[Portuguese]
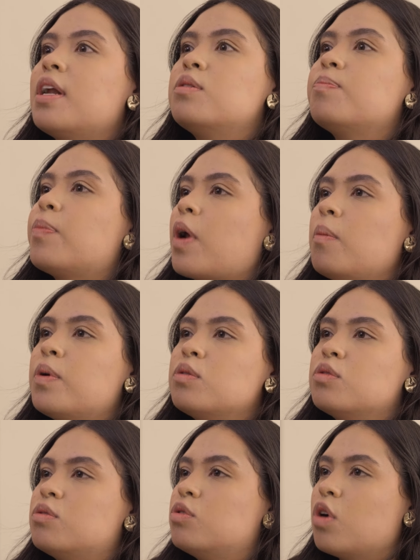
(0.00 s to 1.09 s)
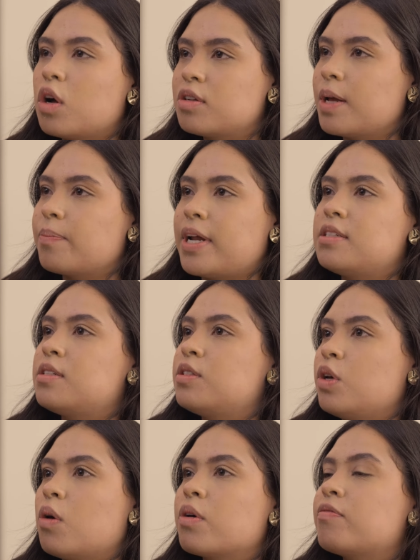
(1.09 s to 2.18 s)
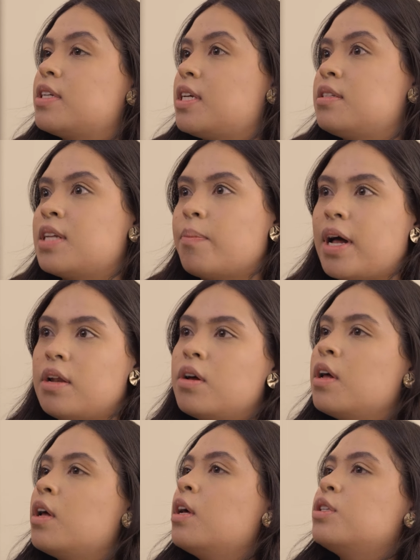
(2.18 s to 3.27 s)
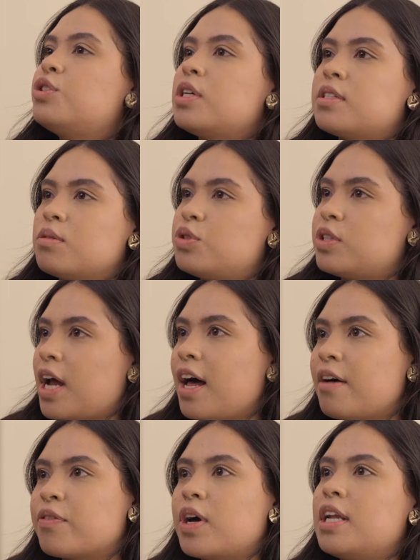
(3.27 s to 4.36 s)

era o próprio dono da empresa, CEO, que fazia esse trabalho gestão de tráfego,